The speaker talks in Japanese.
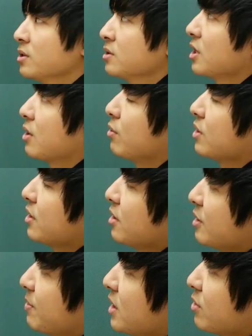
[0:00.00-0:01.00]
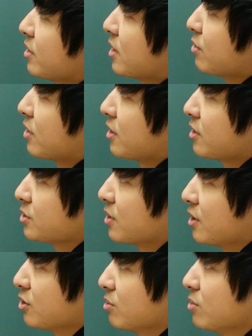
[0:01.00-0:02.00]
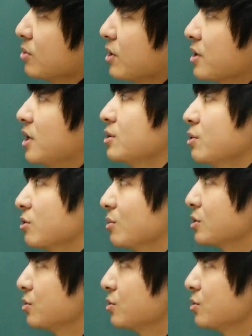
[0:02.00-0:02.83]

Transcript: ただこれがねレパートリーから抜けてる人がいると思うので、ね、書いておきま